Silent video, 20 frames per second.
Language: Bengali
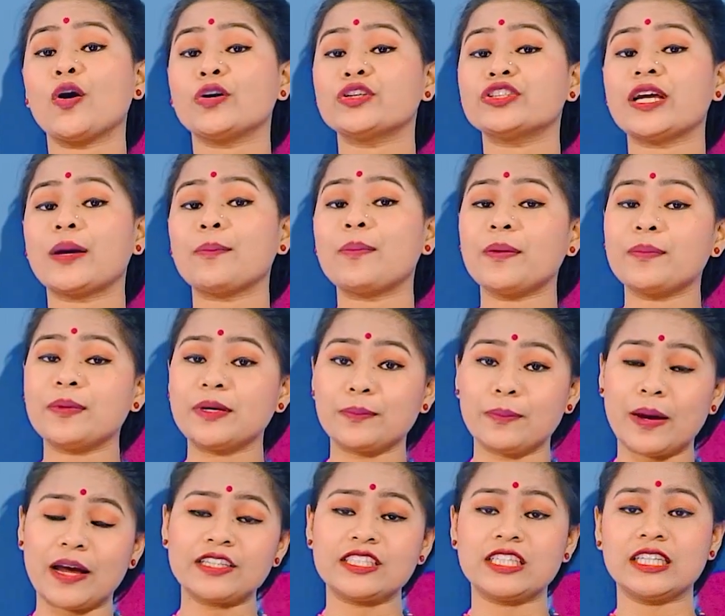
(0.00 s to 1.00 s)
অস্বাভাবিক
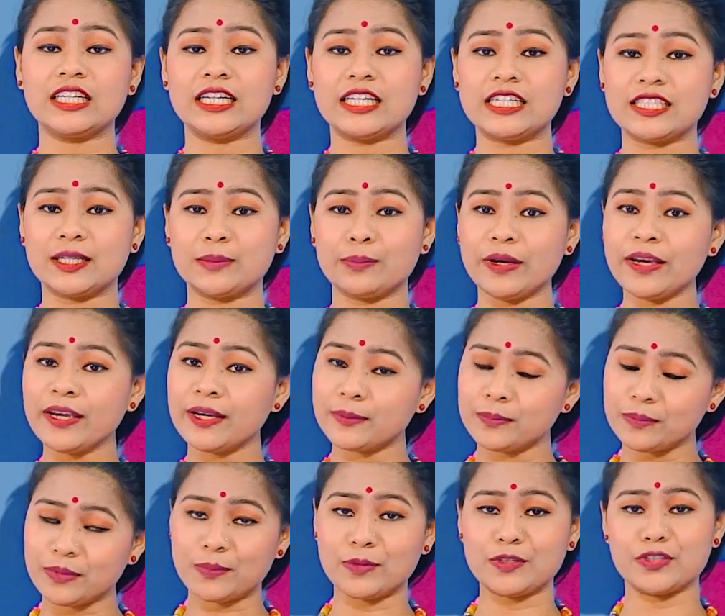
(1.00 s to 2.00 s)
মাসিক হিসেবে
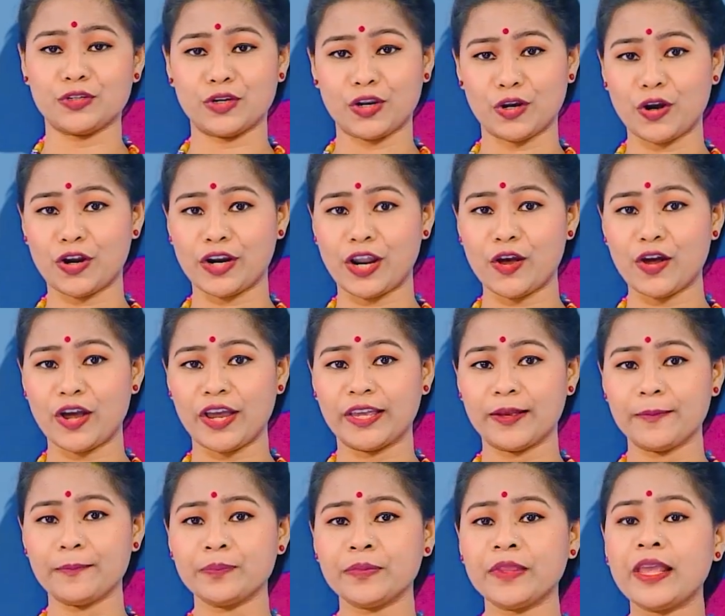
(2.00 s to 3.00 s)
বিবেচনা করা হয়
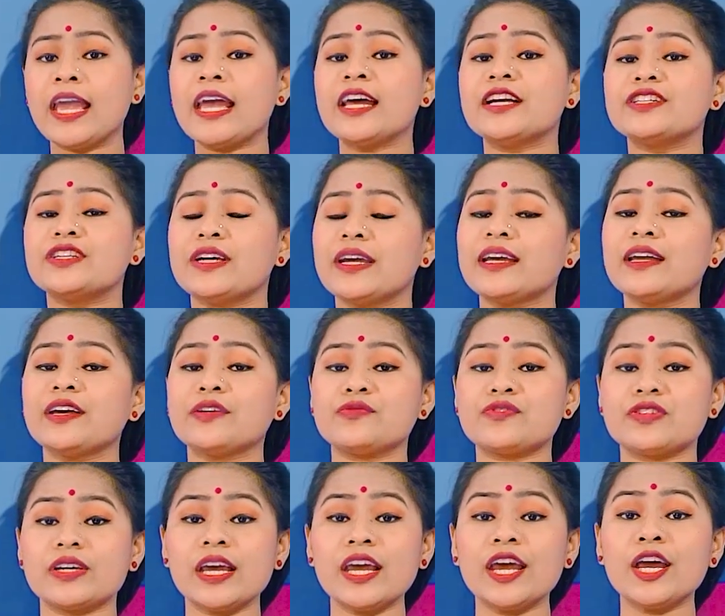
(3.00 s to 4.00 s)
সেই
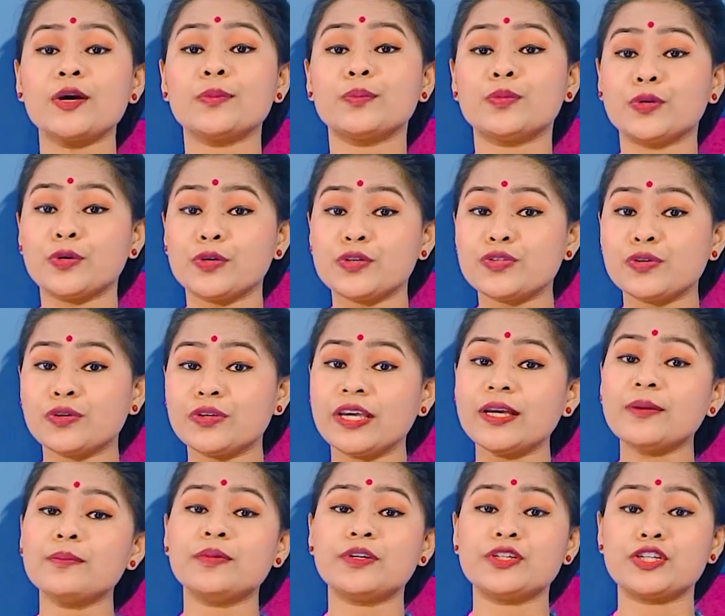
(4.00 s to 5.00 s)
ক্ষেত্রে প্রয়োজনে
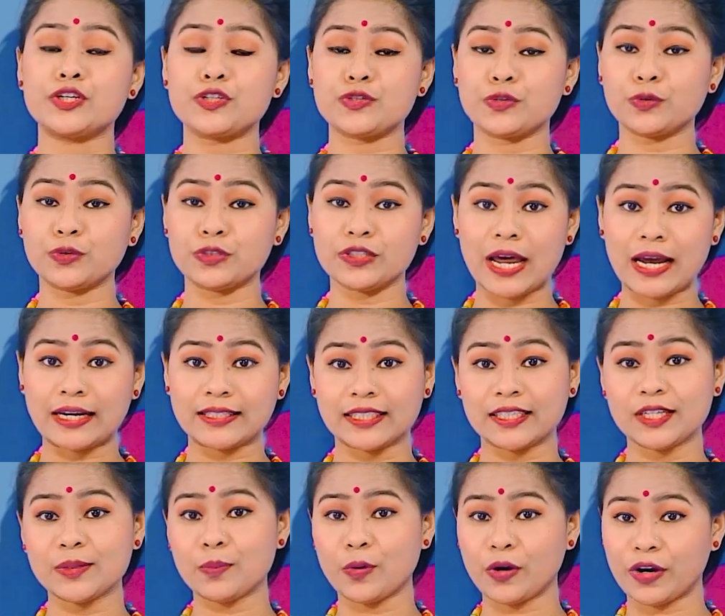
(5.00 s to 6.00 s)
বিশেষজ্ঞ ডাক্তারের